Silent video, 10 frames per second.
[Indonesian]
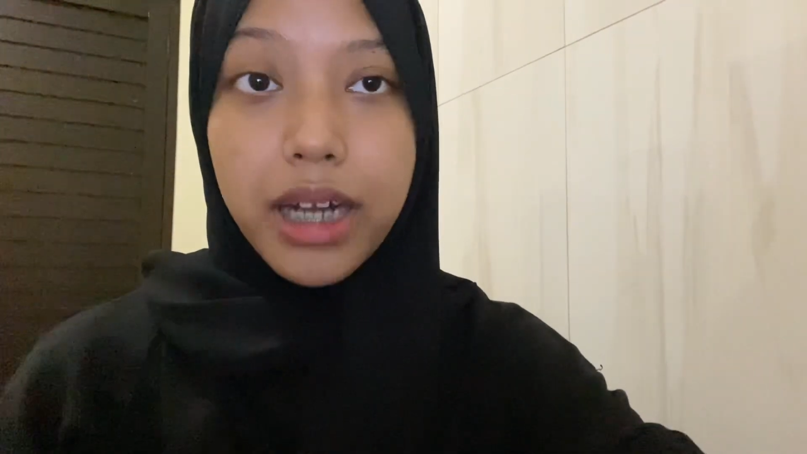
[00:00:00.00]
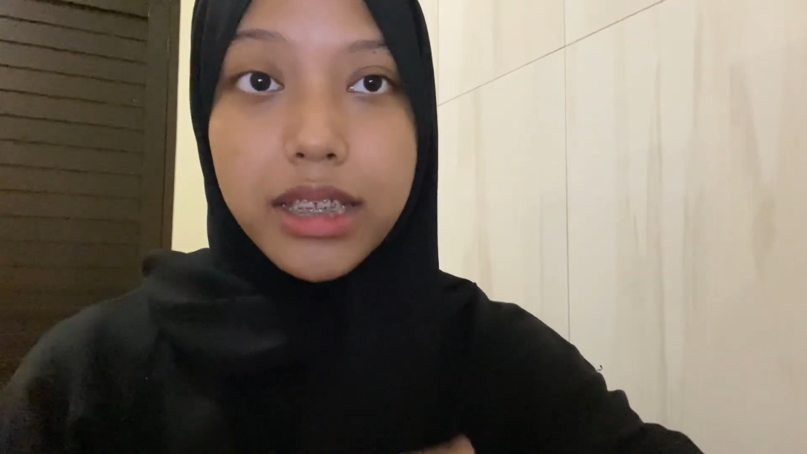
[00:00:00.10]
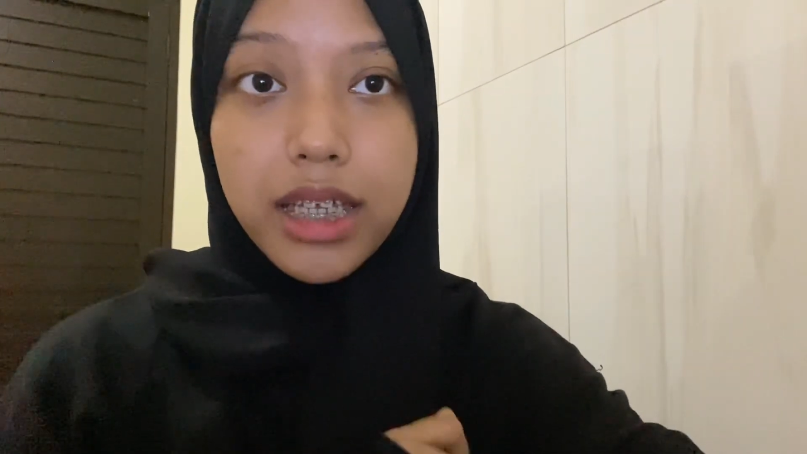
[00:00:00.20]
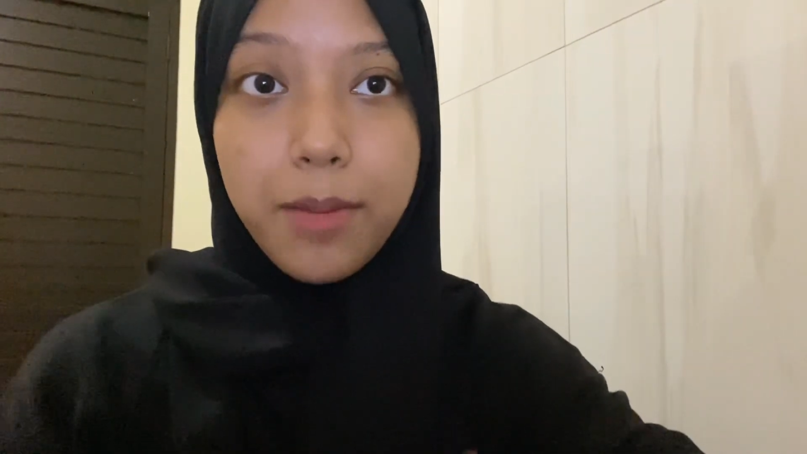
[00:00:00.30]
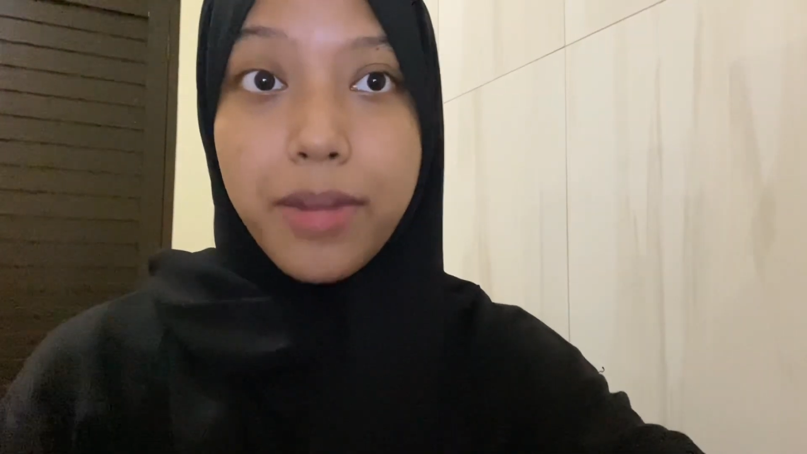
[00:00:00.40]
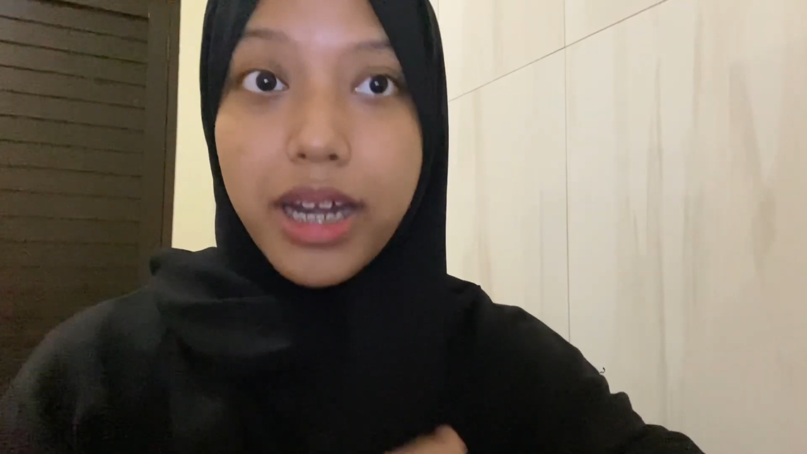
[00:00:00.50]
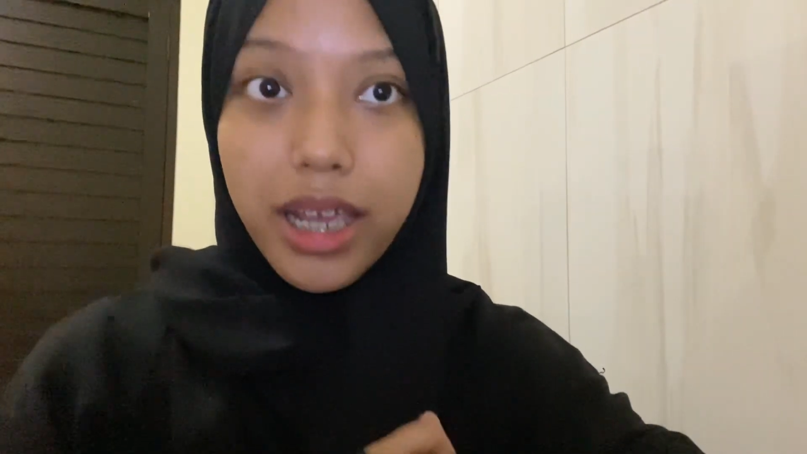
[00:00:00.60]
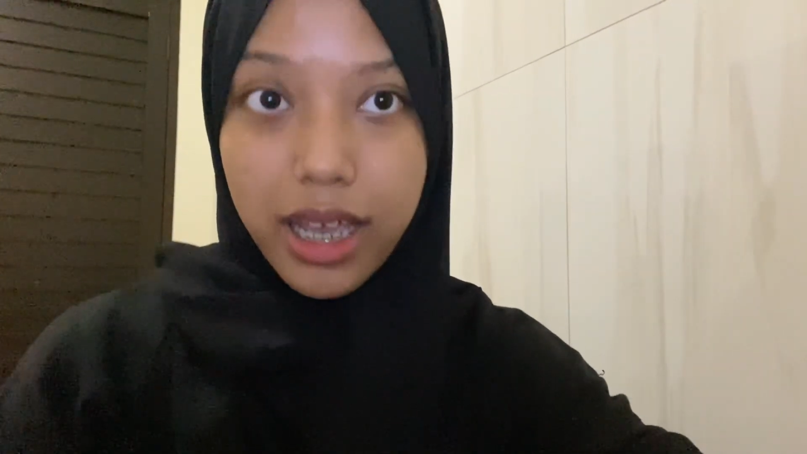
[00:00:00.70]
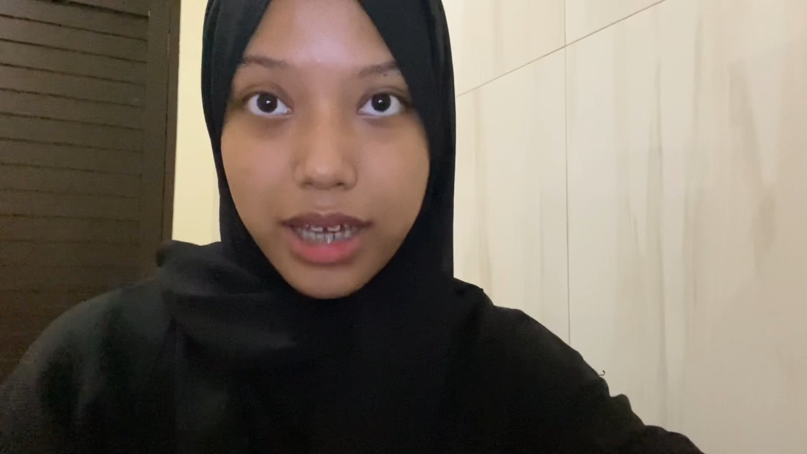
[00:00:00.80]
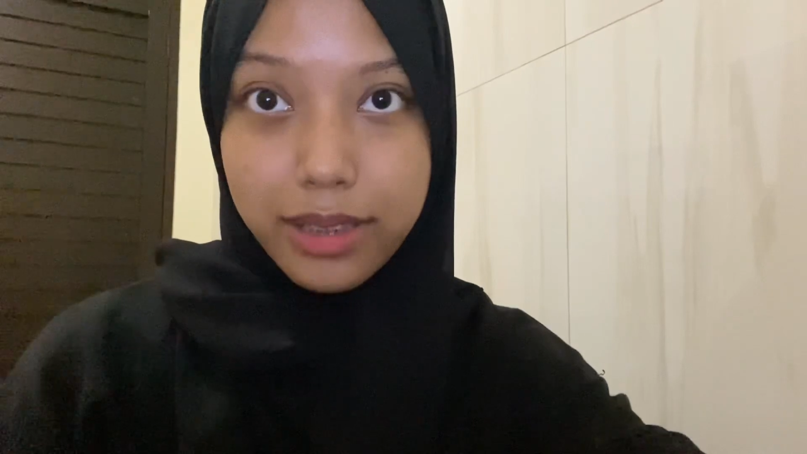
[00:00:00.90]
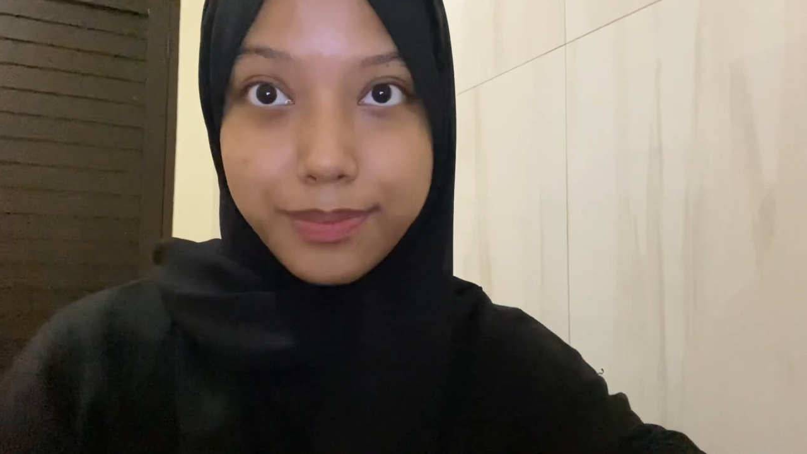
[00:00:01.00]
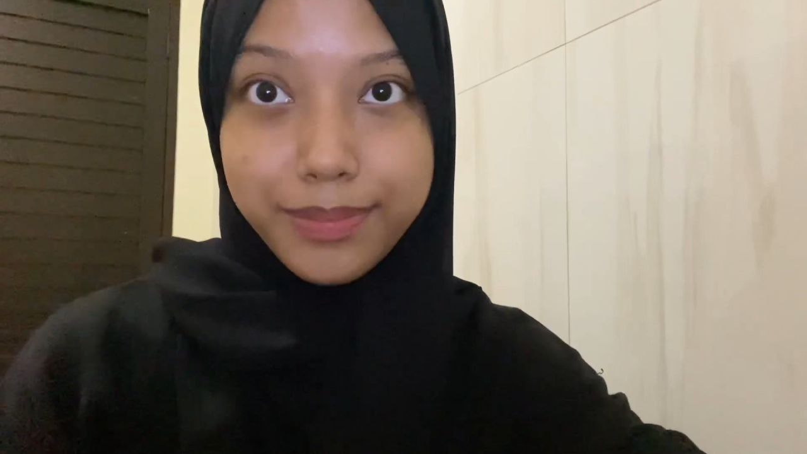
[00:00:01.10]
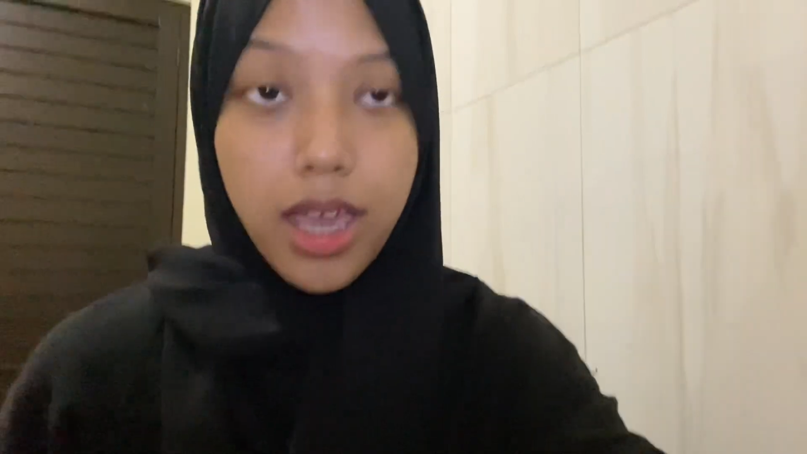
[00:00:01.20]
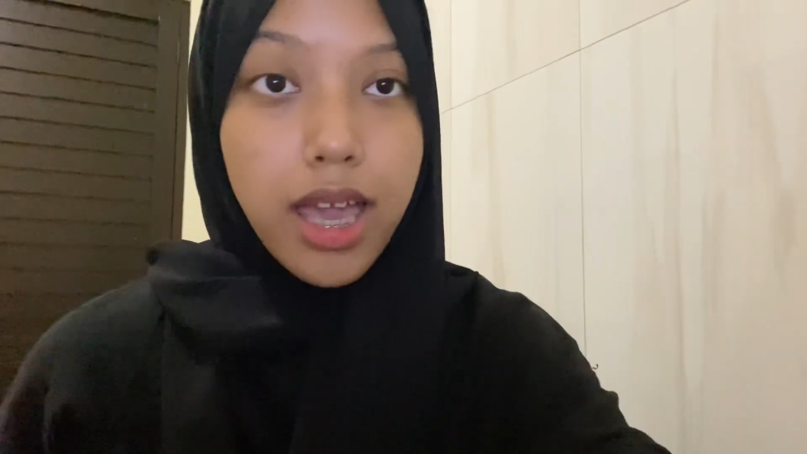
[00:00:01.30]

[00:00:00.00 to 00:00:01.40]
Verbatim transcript: kerajaan yang merdeka.